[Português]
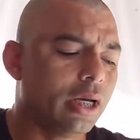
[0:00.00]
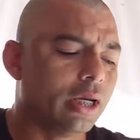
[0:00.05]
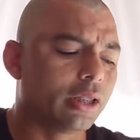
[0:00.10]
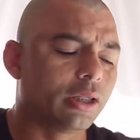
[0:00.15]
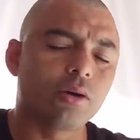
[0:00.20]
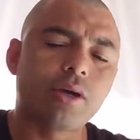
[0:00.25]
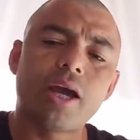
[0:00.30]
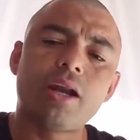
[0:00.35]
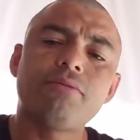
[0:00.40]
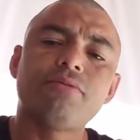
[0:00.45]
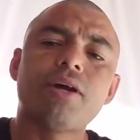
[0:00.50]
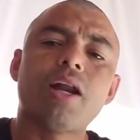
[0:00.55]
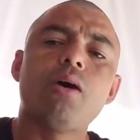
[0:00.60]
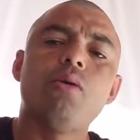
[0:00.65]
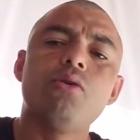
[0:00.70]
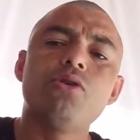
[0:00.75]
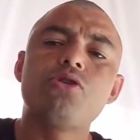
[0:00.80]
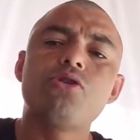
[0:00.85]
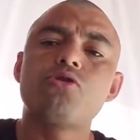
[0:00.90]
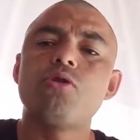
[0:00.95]
Então eu quero falar
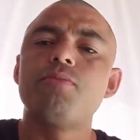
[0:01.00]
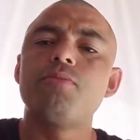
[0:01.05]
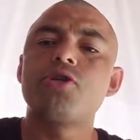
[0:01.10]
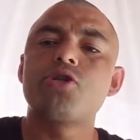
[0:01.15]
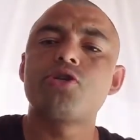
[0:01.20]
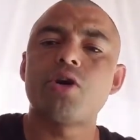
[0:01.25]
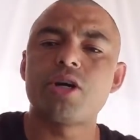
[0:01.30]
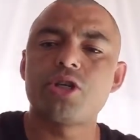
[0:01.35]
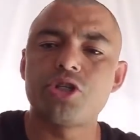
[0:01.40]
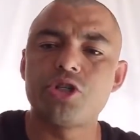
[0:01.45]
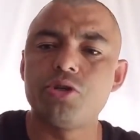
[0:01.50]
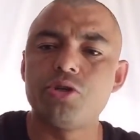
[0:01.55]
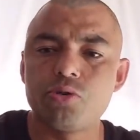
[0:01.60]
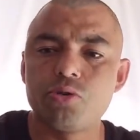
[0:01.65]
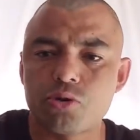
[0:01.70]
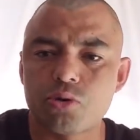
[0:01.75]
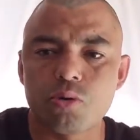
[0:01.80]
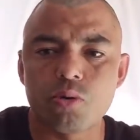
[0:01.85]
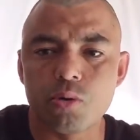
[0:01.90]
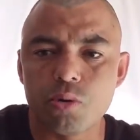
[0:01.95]
hoje sobre
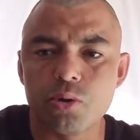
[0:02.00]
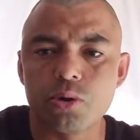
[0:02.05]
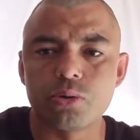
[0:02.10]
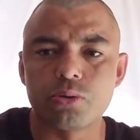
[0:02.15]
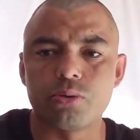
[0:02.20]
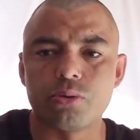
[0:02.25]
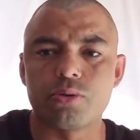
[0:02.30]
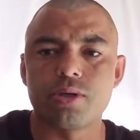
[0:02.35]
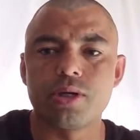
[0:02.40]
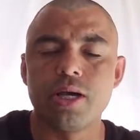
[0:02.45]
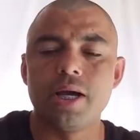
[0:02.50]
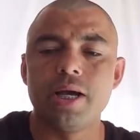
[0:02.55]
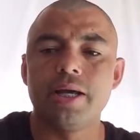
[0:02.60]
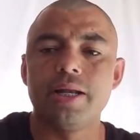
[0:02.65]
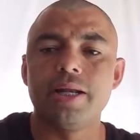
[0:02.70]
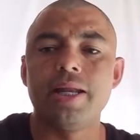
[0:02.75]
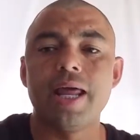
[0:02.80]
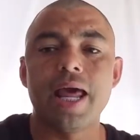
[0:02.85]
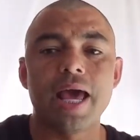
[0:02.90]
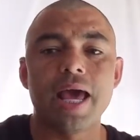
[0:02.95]
shortinhos curtos,
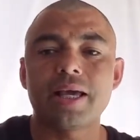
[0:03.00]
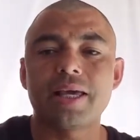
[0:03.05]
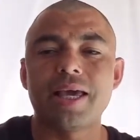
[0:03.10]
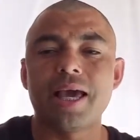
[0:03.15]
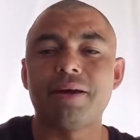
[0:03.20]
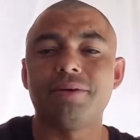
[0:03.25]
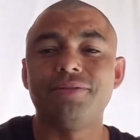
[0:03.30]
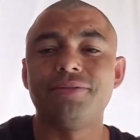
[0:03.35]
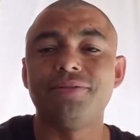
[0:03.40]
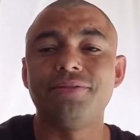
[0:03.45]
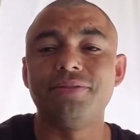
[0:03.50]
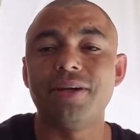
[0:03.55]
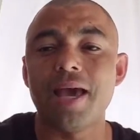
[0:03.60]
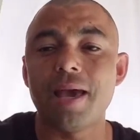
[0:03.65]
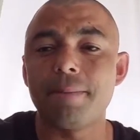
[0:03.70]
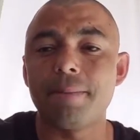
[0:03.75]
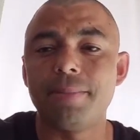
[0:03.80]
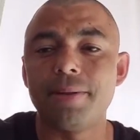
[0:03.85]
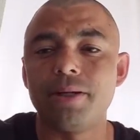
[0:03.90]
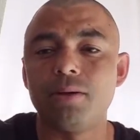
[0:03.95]
né? Que é a
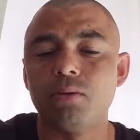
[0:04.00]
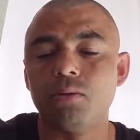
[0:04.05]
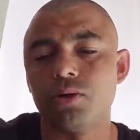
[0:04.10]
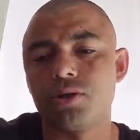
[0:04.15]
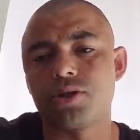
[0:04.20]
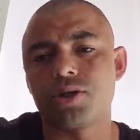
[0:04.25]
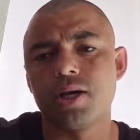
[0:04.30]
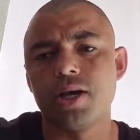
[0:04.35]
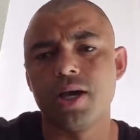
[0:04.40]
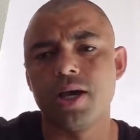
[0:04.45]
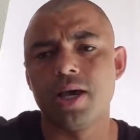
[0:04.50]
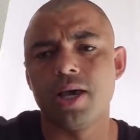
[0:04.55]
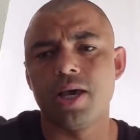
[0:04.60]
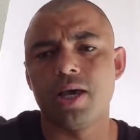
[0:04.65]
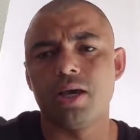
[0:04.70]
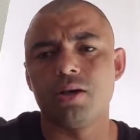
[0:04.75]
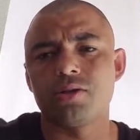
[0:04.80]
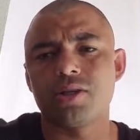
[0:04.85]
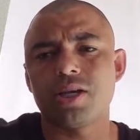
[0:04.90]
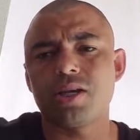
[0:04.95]
febre hoje.
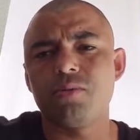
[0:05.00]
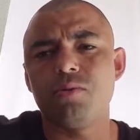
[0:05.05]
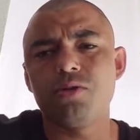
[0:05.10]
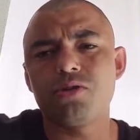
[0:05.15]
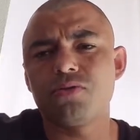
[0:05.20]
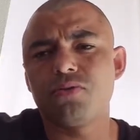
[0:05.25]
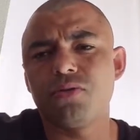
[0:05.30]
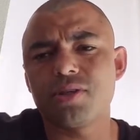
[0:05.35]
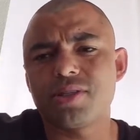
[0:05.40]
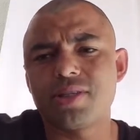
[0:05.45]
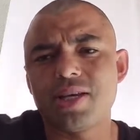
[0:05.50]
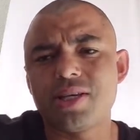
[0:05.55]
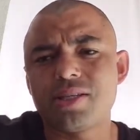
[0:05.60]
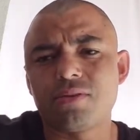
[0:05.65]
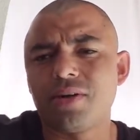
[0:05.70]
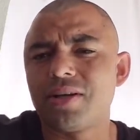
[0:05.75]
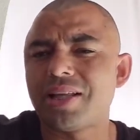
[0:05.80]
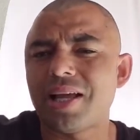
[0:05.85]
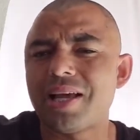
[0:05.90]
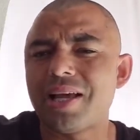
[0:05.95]
Eu sei que muitos de vocês
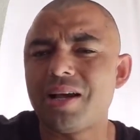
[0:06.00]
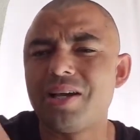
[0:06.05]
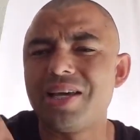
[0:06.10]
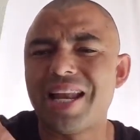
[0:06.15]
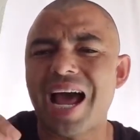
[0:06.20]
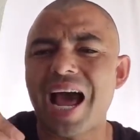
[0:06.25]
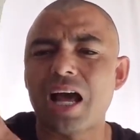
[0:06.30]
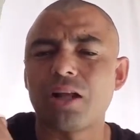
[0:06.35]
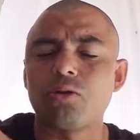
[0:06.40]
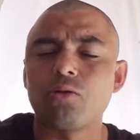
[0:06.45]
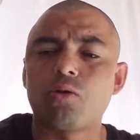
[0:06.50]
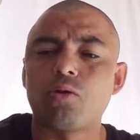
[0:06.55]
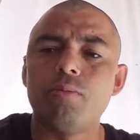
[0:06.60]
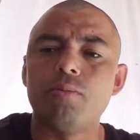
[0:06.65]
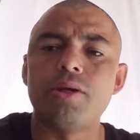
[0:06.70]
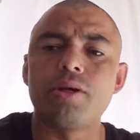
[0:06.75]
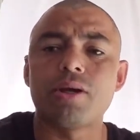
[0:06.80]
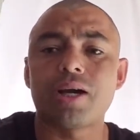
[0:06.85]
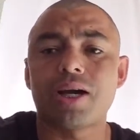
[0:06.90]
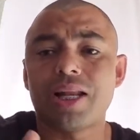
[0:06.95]
vão estar irado
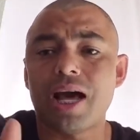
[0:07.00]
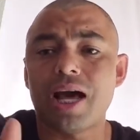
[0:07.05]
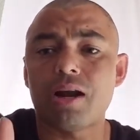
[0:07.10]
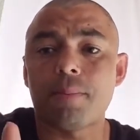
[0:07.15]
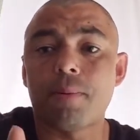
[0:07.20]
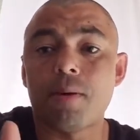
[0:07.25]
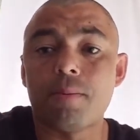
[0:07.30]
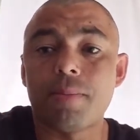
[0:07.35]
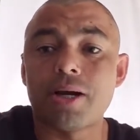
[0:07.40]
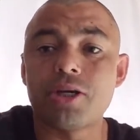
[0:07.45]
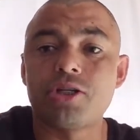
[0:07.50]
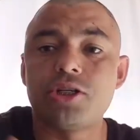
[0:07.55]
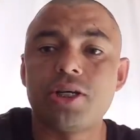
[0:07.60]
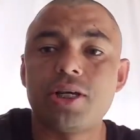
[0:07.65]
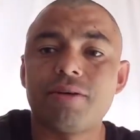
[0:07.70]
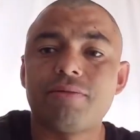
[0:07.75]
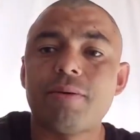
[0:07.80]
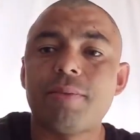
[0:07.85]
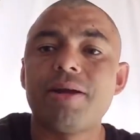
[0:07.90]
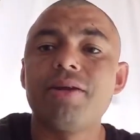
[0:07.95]
comigo. É claro, a
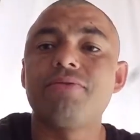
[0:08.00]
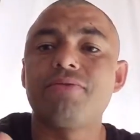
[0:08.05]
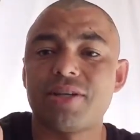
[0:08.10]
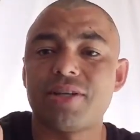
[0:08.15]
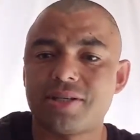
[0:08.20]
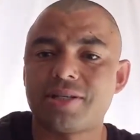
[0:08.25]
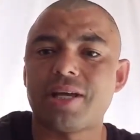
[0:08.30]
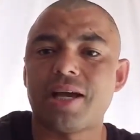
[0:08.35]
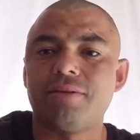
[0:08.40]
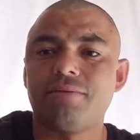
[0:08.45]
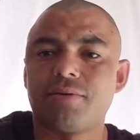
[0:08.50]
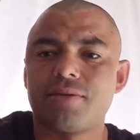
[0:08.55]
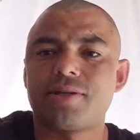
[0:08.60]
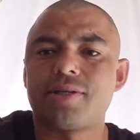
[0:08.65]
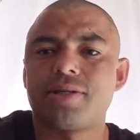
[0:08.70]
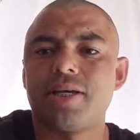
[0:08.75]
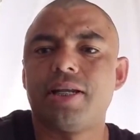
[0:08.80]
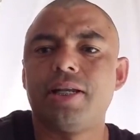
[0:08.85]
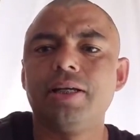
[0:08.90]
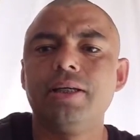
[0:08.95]
pombagira vai manifestar em
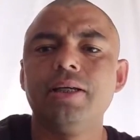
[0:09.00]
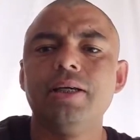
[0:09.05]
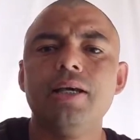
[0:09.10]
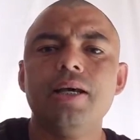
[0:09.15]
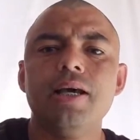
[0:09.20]
você, né?